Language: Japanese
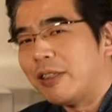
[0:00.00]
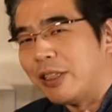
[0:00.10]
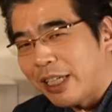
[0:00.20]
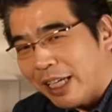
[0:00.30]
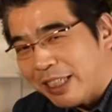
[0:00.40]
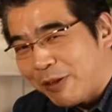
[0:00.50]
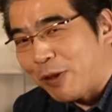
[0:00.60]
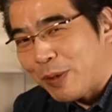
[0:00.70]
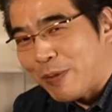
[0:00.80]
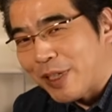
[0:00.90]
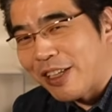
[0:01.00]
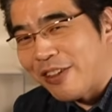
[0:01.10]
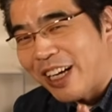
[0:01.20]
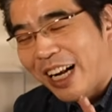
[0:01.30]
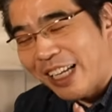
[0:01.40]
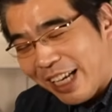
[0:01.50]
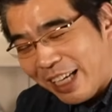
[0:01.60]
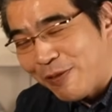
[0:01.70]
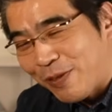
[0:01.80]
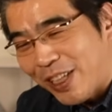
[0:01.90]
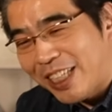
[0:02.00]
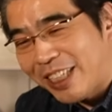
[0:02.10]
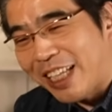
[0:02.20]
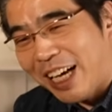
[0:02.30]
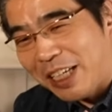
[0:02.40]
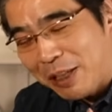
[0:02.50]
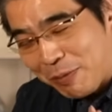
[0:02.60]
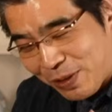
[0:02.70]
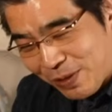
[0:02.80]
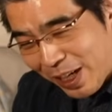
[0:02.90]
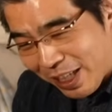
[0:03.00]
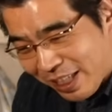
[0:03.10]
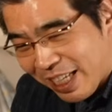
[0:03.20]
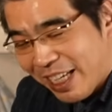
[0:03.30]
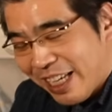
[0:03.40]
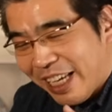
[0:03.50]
繰り返しこれも言いますけど彼だけの問題じゃなくてあなたもそうなんです、